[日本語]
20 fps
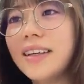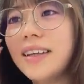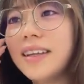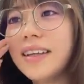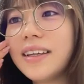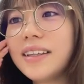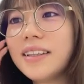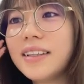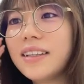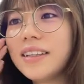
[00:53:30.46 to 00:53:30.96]

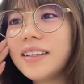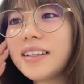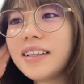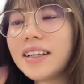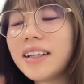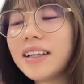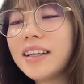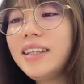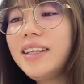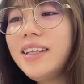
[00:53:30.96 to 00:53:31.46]
いやだ
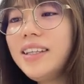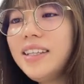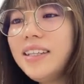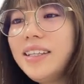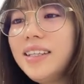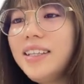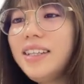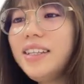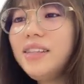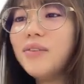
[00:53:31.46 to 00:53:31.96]
からい
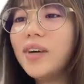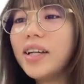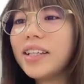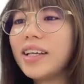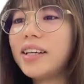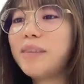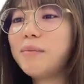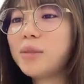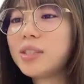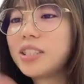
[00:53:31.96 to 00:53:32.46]
いいい
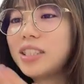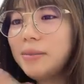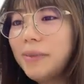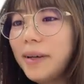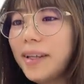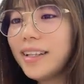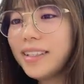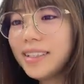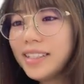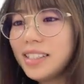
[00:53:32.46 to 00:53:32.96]
罠もう素
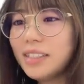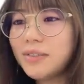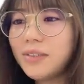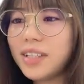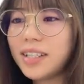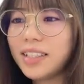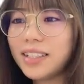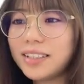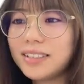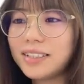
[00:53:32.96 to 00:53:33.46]
晴らしい
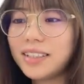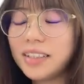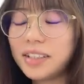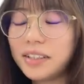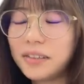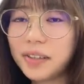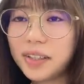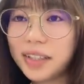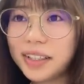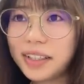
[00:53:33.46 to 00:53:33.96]
罠ですあ
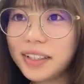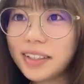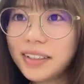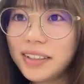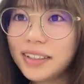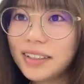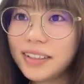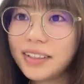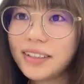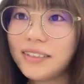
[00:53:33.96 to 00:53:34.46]
れは
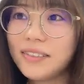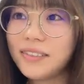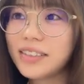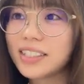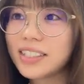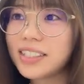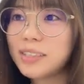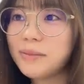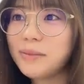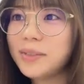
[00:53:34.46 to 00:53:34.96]

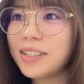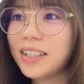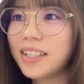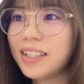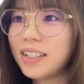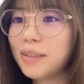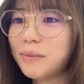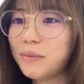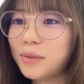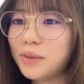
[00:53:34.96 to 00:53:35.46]
私みた
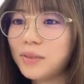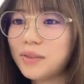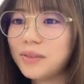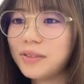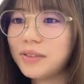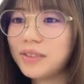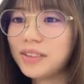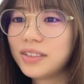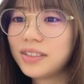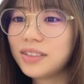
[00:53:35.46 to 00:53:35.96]
いなも
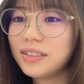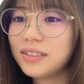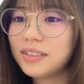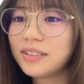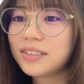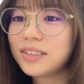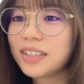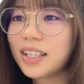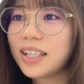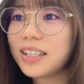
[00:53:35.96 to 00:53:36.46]
うすぐ
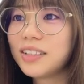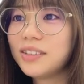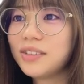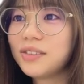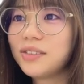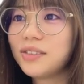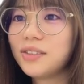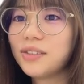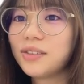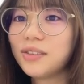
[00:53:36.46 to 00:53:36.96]
釣られる
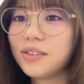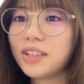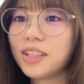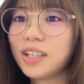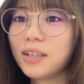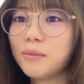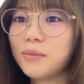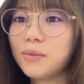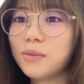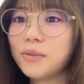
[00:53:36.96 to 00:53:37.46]
人にとって
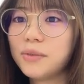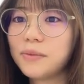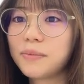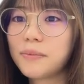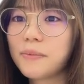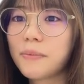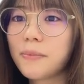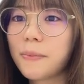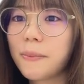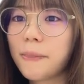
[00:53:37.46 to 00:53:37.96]
はも
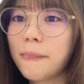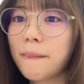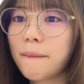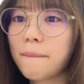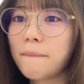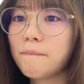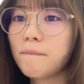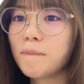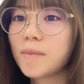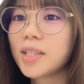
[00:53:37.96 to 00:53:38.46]

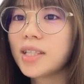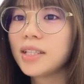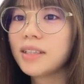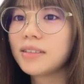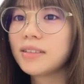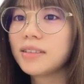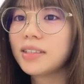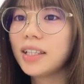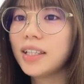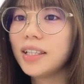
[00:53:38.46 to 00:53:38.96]
うむちゃ
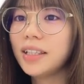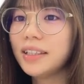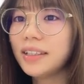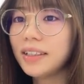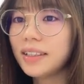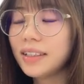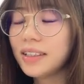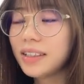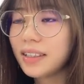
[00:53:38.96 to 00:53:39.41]
くちゃいい